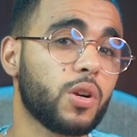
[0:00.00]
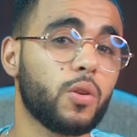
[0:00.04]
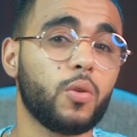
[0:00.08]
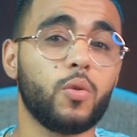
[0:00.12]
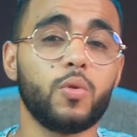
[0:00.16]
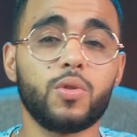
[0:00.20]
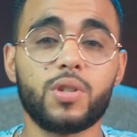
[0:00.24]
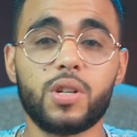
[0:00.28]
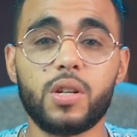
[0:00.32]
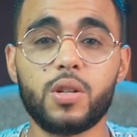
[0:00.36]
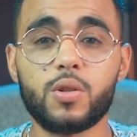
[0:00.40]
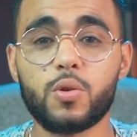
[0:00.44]

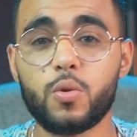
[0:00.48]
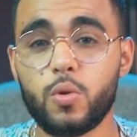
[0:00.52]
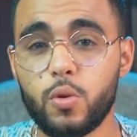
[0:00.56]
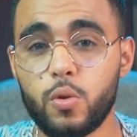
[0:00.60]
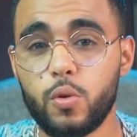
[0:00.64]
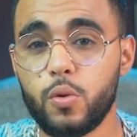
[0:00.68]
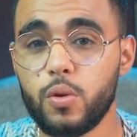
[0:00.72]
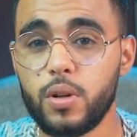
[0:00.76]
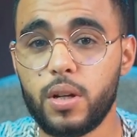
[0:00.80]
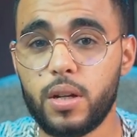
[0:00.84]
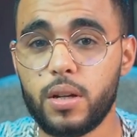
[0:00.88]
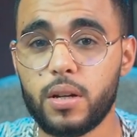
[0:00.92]
اخوتي
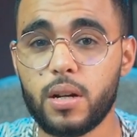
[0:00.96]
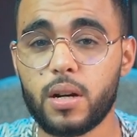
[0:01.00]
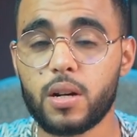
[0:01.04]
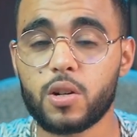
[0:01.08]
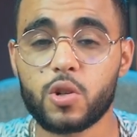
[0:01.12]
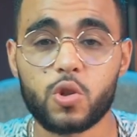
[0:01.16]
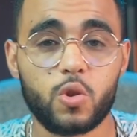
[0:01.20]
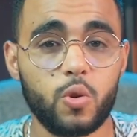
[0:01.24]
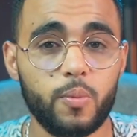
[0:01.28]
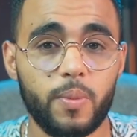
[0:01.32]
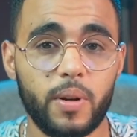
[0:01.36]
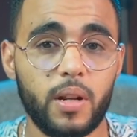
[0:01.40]
تقولوا لينا
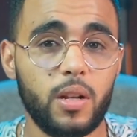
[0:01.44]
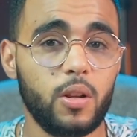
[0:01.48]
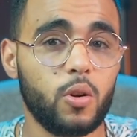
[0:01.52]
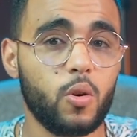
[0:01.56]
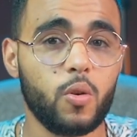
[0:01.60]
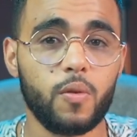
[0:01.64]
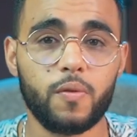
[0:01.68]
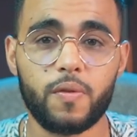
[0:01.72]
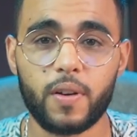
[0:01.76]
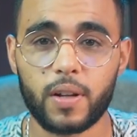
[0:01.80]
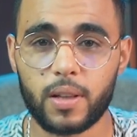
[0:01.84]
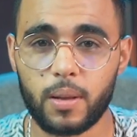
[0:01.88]
شنو بان
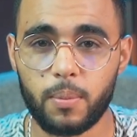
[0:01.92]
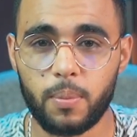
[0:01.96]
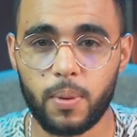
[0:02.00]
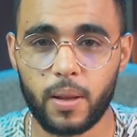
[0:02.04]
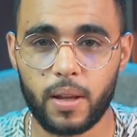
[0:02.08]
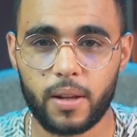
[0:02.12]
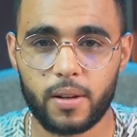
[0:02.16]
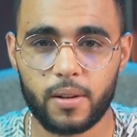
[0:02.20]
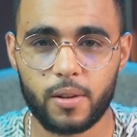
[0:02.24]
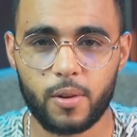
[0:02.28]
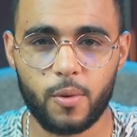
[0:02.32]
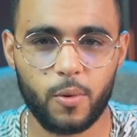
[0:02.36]
لكم في هذا
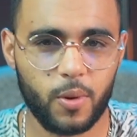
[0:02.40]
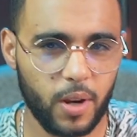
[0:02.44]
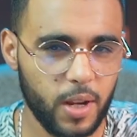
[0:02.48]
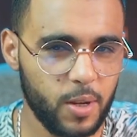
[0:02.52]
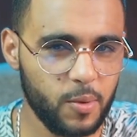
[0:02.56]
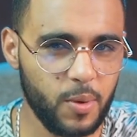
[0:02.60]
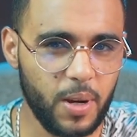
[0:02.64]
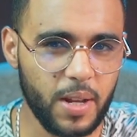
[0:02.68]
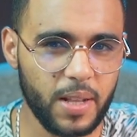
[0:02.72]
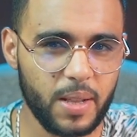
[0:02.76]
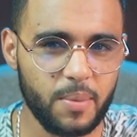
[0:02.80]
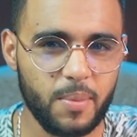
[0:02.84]
البلان وكاين
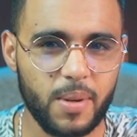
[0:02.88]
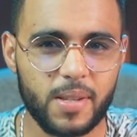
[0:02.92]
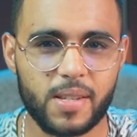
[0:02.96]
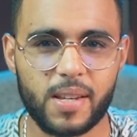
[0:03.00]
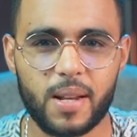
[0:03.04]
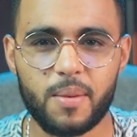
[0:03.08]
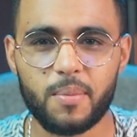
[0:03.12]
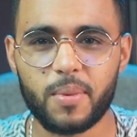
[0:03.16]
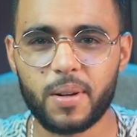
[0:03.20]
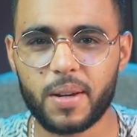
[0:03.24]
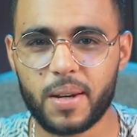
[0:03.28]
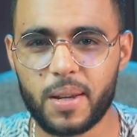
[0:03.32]
واحد
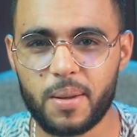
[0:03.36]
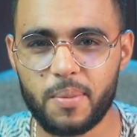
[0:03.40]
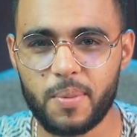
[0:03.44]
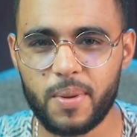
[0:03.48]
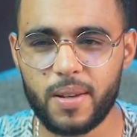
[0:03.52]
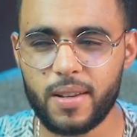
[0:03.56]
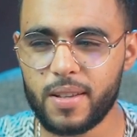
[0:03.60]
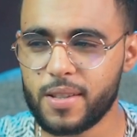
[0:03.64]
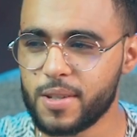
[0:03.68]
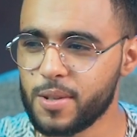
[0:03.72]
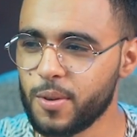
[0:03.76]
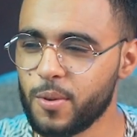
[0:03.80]
المثل
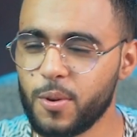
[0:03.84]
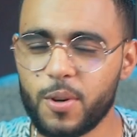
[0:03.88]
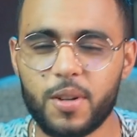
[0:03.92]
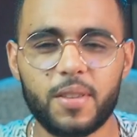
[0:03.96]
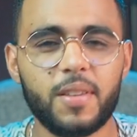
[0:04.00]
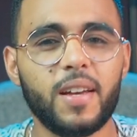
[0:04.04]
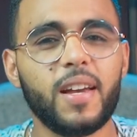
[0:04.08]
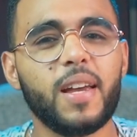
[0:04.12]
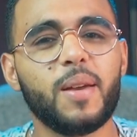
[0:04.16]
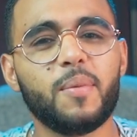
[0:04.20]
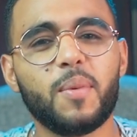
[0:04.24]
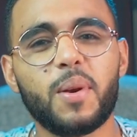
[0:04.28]
مغربي تيقول لك
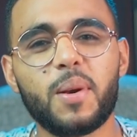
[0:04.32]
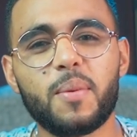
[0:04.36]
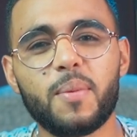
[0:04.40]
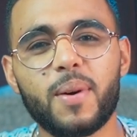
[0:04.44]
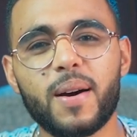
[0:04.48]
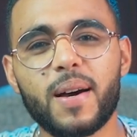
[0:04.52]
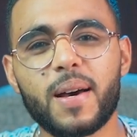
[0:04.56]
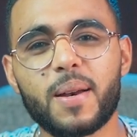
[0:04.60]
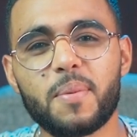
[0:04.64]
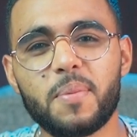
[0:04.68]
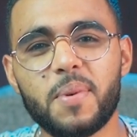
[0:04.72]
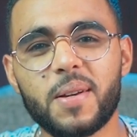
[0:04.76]
دائما
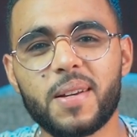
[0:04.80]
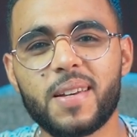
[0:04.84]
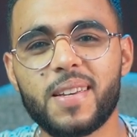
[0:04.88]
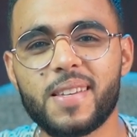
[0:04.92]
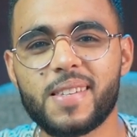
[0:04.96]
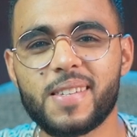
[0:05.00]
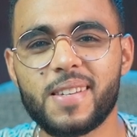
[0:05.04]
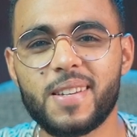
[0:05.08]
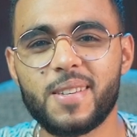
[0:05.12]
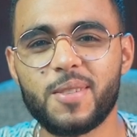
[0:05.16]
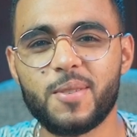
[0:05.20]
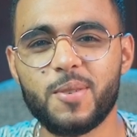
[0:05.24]
المغاربه
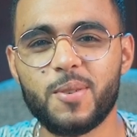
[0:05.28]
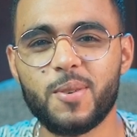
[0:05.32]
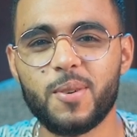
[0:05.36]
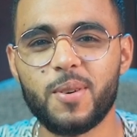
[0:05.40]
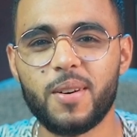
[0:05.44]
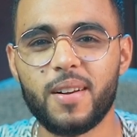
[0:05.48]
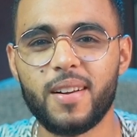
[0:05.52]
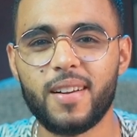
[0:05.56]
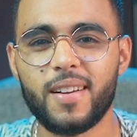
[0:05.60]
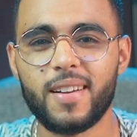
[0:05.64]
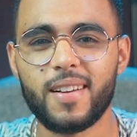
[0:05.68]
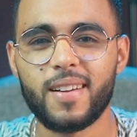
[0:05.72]
كيزيدوا
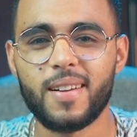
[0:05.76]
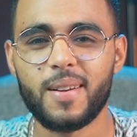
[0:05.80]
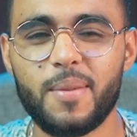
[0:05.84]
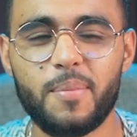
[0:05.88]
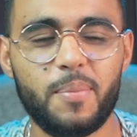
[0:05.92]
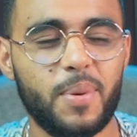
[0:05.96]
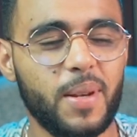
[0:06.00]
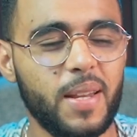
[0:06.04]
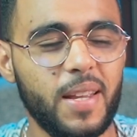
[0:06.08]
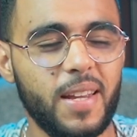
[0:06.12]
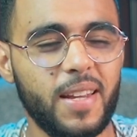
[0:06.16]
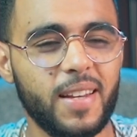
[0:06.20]

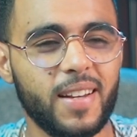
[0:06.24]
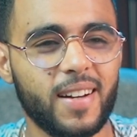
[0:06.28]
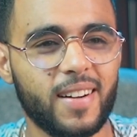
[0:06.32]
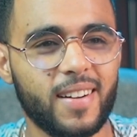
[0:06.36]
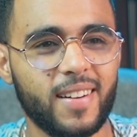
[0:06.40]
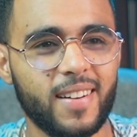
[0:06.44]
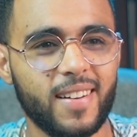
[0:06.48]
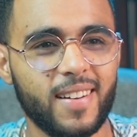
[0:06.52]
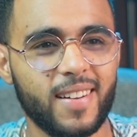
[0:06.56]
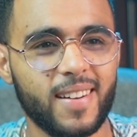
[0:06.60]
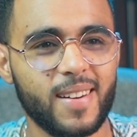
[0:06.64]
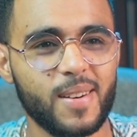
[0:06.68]
بليله
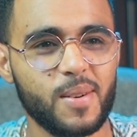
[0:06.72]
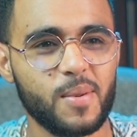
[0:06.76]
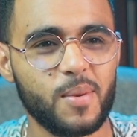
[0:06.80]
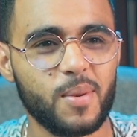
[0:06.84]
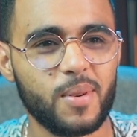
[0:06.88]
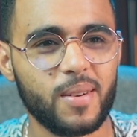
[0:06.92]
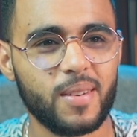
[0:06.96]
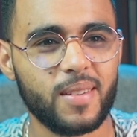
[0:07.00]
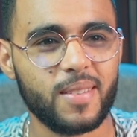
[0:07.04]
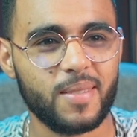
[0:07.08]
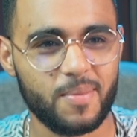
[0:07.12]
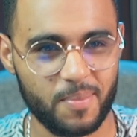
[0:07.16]

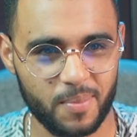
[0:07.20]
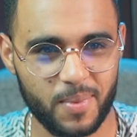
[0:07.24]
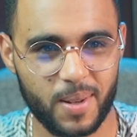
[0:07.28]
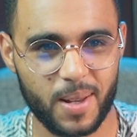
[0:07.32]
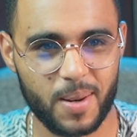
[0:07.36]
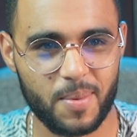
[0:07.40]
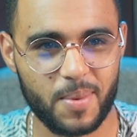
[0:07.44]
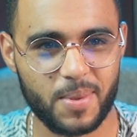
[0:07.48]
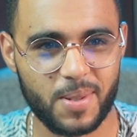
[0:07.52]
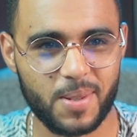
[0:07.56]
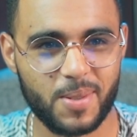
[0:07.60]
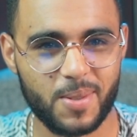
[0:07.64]

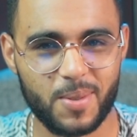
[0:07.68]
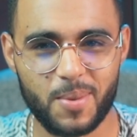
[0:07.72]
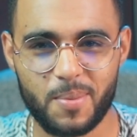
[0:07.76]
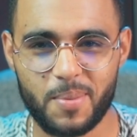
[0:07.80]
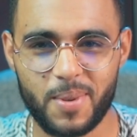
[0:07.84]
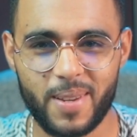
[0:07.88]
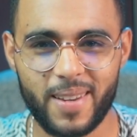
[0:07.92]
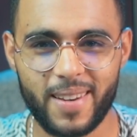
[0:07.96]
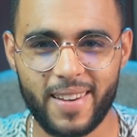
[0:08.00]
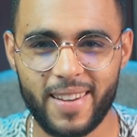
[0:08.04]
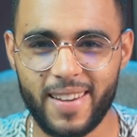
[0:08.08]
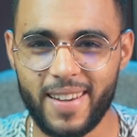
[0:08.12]
المغاربه تيزيدوا
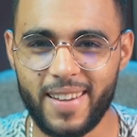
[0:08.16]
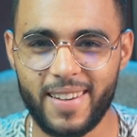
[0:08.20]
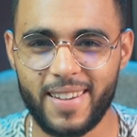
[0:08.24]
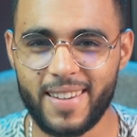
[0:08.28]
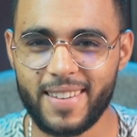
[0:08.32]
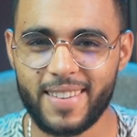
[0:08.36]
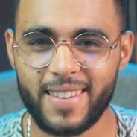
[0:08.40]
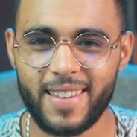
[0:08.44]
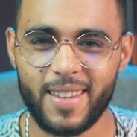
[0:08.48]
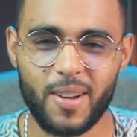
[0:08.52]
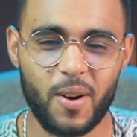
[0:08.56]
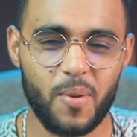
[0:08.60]
بليله يعني
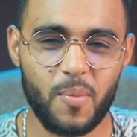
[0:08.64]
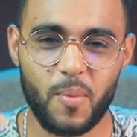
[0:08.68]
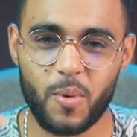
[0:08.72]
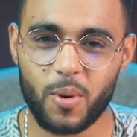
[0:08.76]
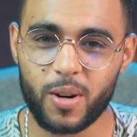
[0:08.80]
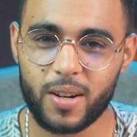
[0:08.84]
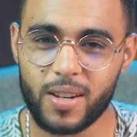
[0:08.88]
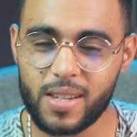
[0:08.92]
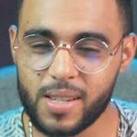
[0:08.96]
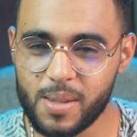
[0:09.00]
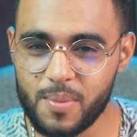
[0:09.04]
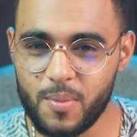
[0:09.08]
الامور
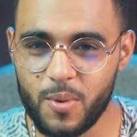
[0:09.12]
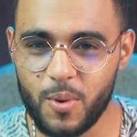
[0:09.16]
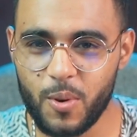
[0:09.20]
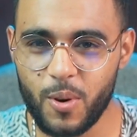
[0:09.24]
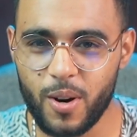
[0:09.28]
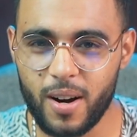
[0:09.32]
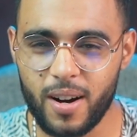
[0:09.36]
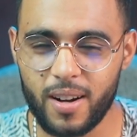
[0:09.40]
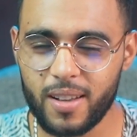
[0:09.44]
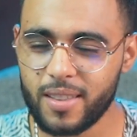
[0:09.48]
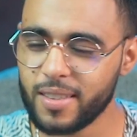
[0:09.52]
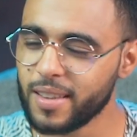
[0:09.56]
اللي
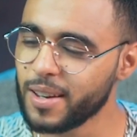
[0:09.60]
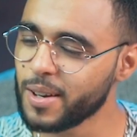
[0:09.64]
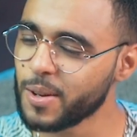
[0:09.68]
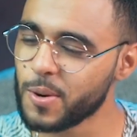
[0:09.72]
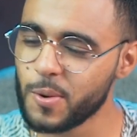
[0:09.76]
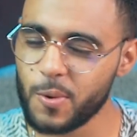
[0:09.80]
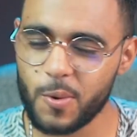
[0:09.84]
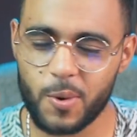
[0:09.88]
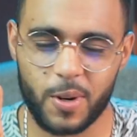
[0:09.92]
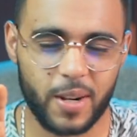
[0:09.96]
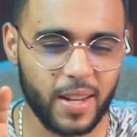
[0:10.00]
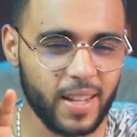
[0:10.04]
سمعوها
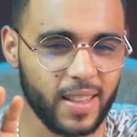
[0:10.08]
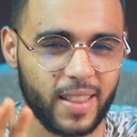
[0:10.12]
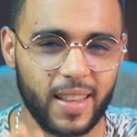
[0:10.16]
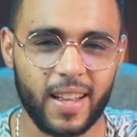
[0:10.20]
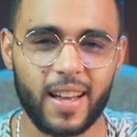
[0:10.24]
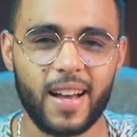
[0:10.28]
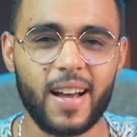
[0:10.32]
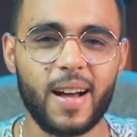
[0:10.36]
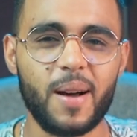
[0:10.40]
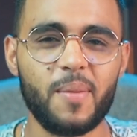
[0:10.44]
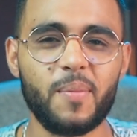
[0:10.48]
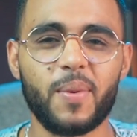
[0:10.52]
ضروري
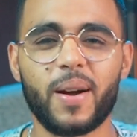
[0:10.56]
غتلقاها